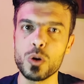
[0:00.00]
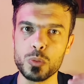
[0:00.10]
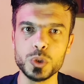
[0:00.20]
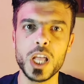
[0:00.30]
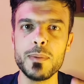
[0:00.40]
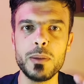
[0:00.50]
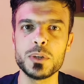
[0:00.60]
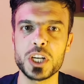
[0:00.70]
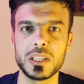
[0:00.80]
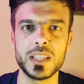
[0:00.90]
ومتابع
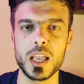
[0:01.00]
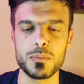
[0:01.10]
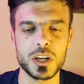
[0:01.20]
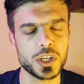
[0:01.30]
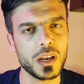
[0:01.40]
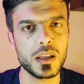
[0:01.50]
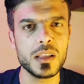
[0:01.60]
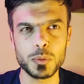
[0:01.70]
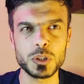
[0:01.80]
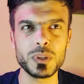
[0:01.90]
بشكل دائم ما شاء الله
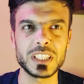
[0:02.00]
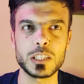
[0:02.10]
كمتوسط